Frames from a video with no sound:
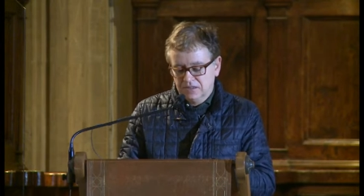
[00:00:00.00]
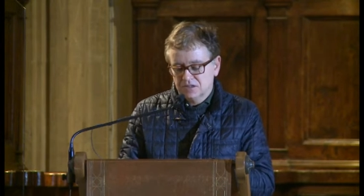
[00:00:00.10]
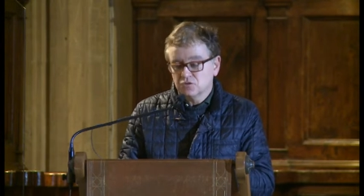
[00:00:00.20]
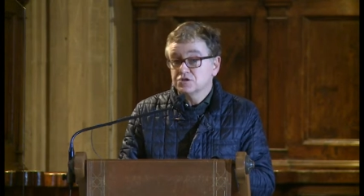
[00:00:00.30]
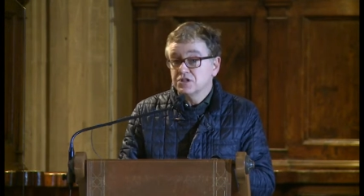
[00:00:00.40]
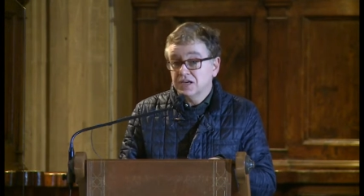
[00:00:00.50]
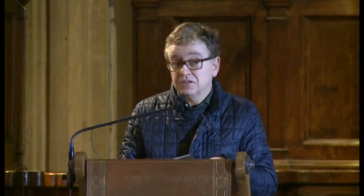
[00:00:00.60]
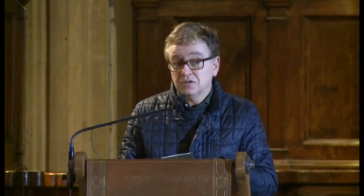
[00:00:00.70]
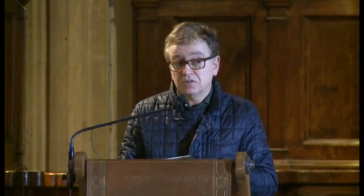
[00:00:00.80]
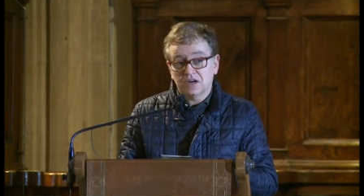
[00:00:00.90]

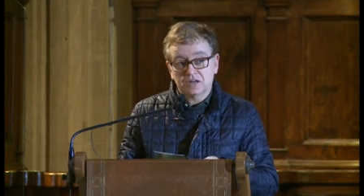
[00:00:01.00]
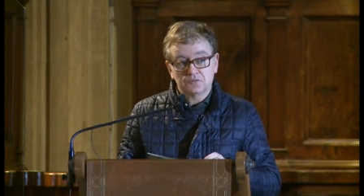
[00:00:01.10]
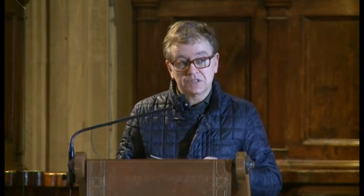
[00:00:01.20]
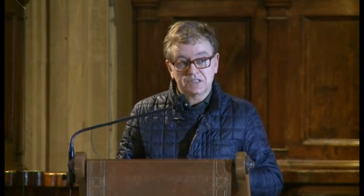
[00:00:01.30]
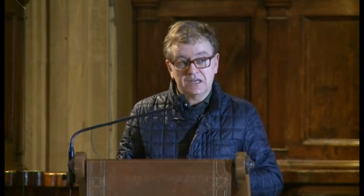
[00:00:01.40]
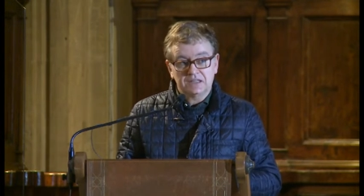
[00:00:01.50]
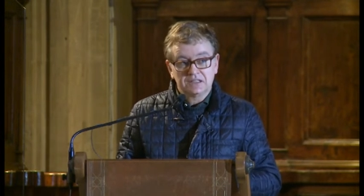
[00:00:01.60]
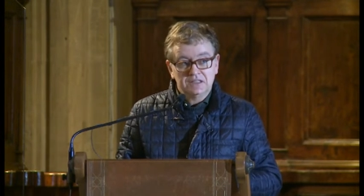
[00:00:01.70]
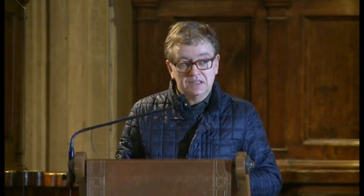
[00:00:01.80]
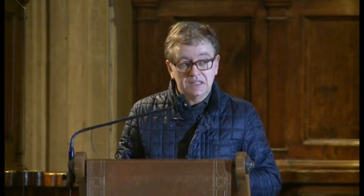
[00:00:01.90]
sostegno a
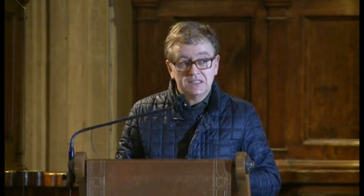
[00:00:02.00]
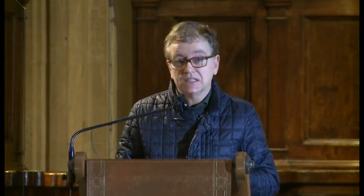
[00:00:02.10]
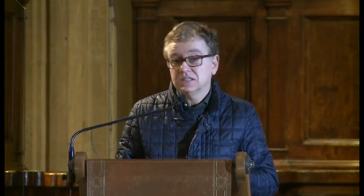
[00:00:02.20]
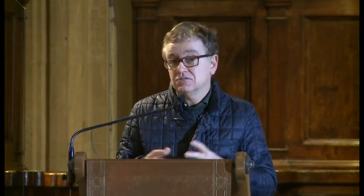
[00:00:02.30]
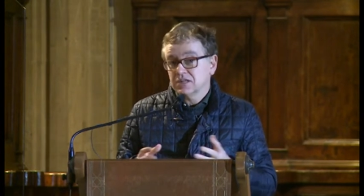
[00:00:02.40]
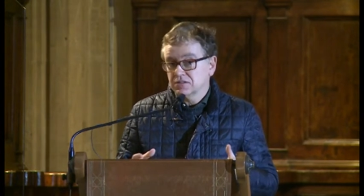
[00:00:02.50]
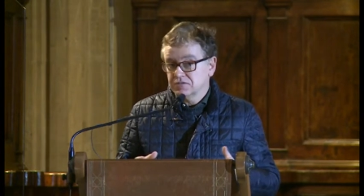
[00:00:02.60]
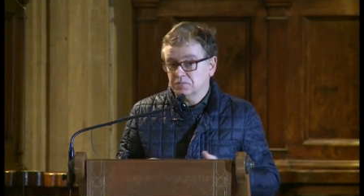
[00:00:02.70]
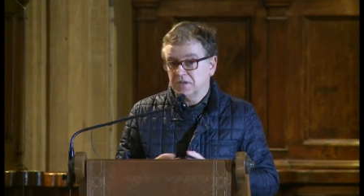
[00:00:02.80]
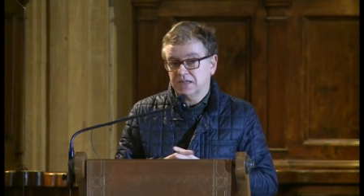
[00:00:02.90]
questa iniziativa che
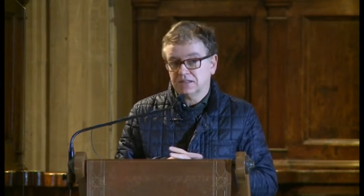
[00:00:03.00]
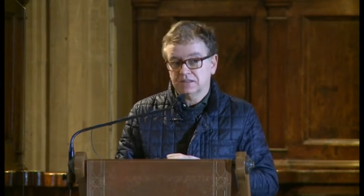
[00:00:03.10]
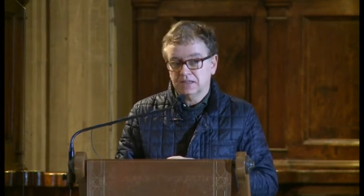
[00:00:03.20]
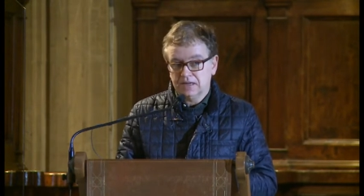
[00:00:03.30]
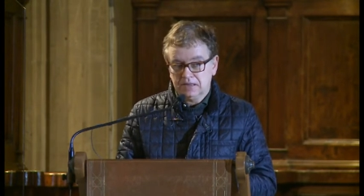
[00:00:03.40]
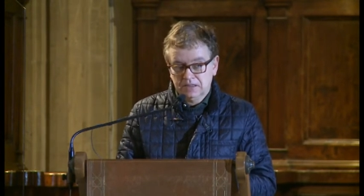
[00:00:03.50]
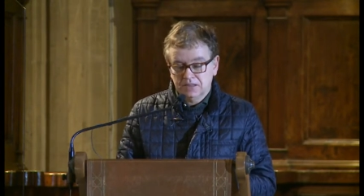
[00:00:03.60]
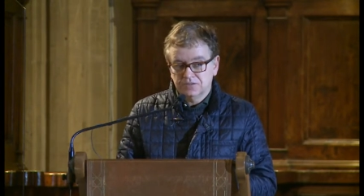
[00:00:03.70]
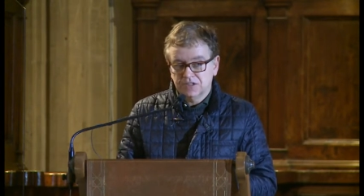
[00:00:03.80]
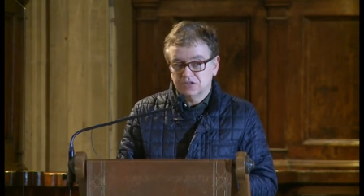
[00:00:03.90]
fa parte della
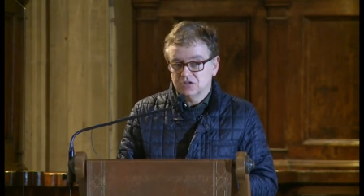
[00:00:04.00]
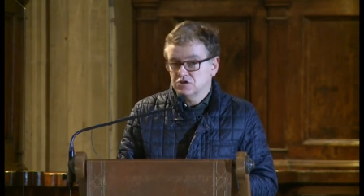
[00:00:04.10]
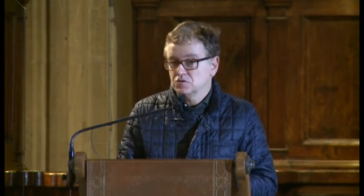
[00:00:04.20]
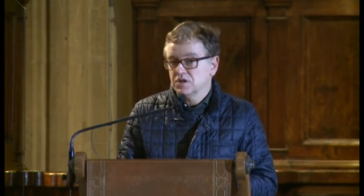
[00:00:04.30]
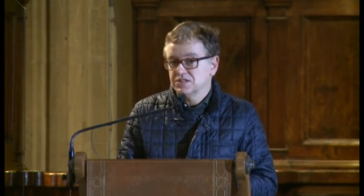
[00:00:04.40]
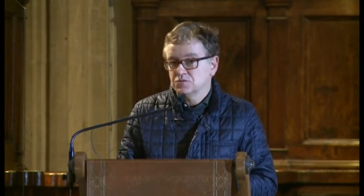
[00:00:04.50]
25